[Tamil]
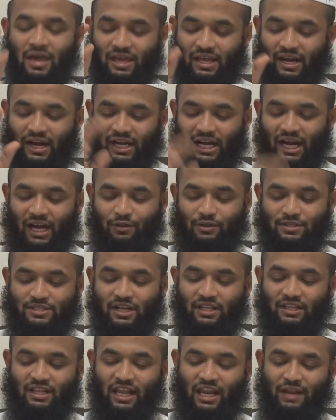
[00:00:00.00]
இரண்டாவது
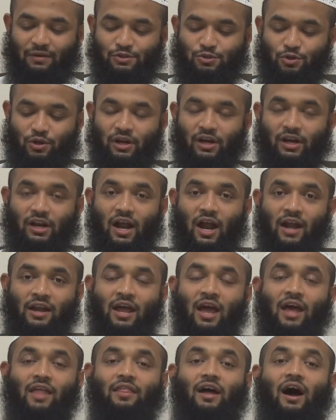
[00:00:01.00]
வசனத்தில் இறைவன் சொல்லுகின்றான்
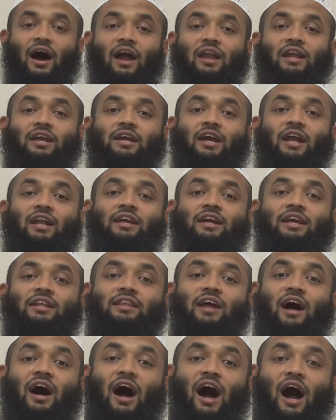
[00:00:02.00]
லாலிக்கல்
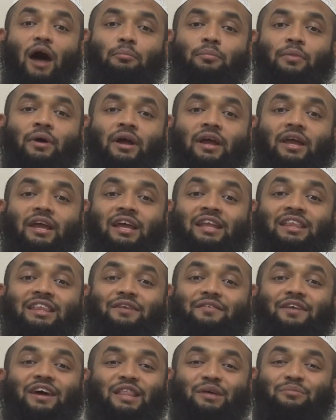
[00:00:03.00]
கிதாப் இந்த
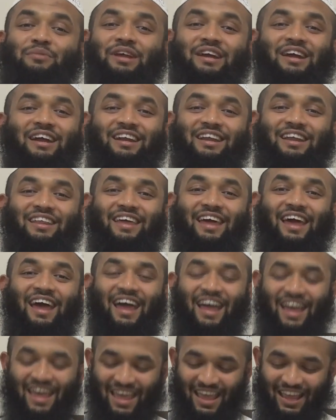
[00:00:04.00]
வேதம் இருக்கின்றது
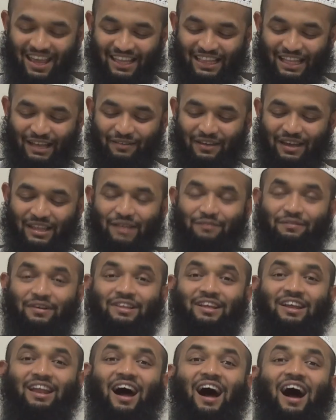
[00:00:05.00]
இந்த வேதம்
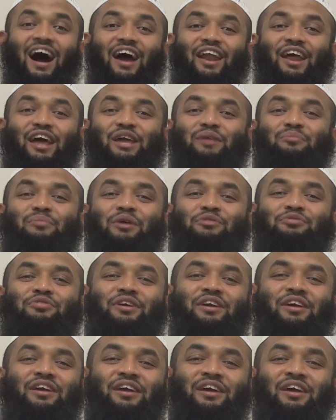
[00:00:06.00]
வந்து லா
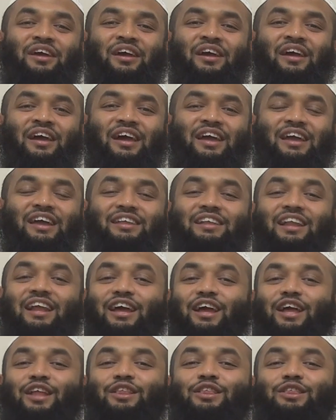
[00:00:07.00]
இதுல
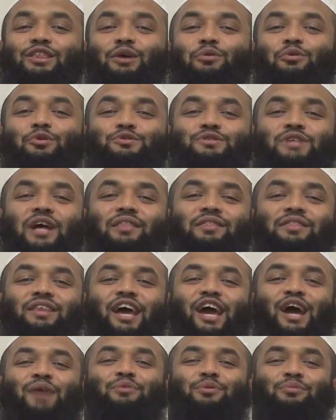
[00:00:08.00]
எந்த ஒரு
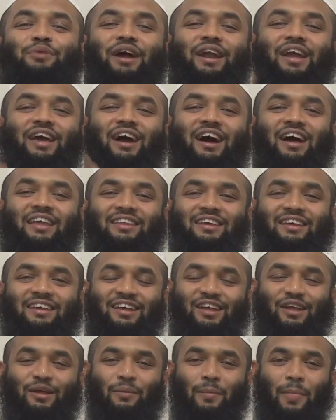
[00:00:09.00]
சந்தேகமும் கிடையாது
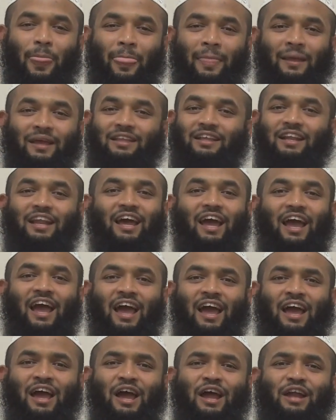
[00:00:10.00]
இதுல
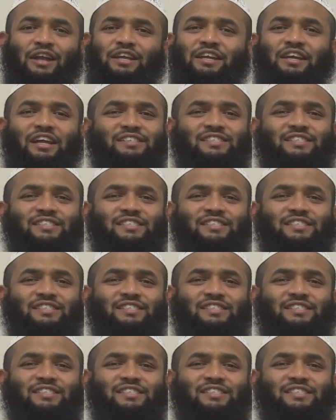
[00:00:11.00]
நீங்கள்